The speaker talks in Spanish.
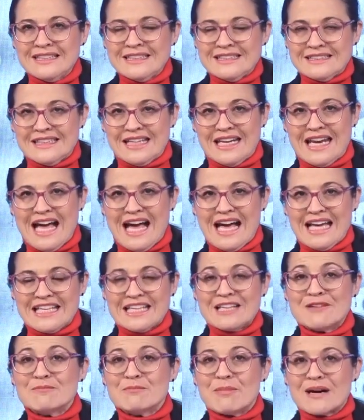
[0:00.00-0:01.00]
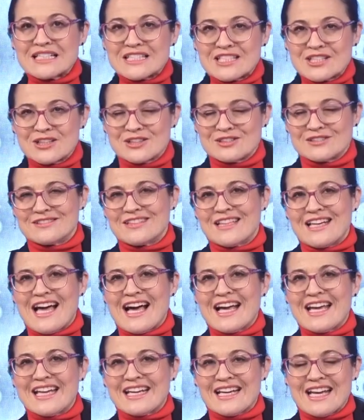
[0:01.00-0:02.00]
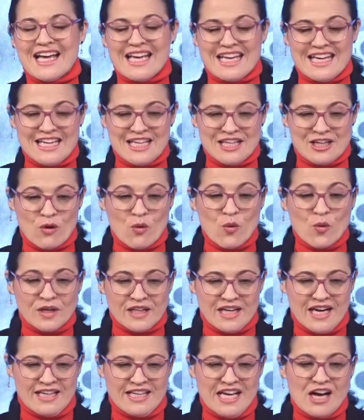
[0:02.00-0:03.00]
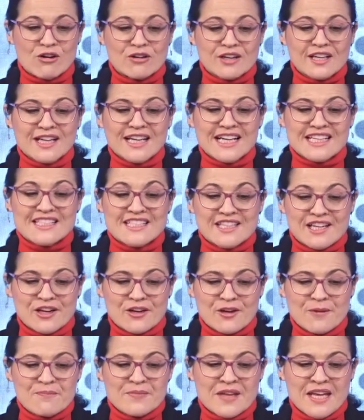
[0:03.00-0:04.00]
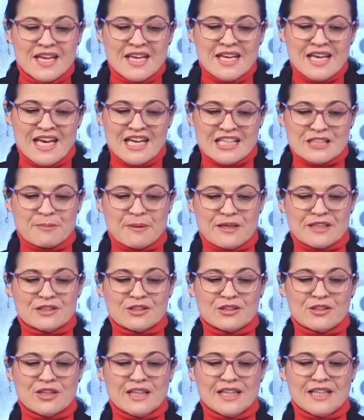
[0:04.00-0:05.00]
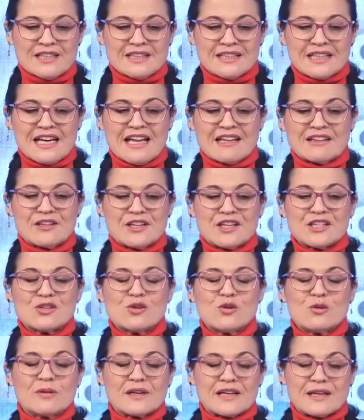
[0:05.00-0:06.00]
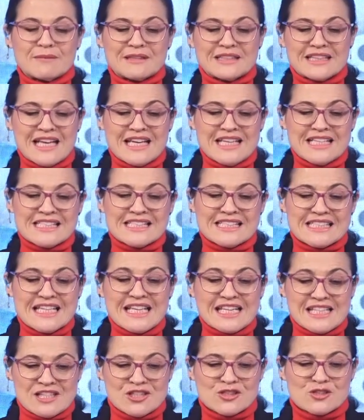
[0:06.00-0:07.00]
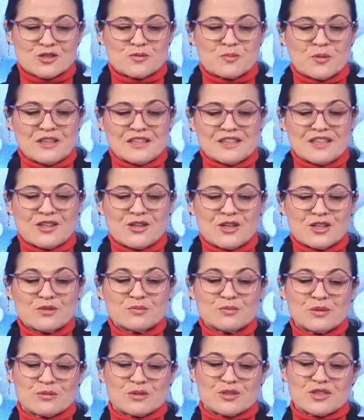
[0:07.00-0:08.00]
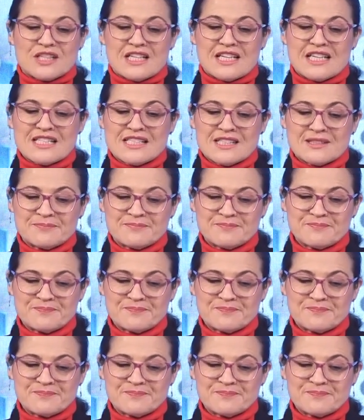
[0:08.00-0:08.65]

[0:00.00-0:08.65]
de la invasión de la guerra en Ucrania. Jorge Cachinero, experto en relaciones gubernamentales y riesgos políticos, muy buenos días.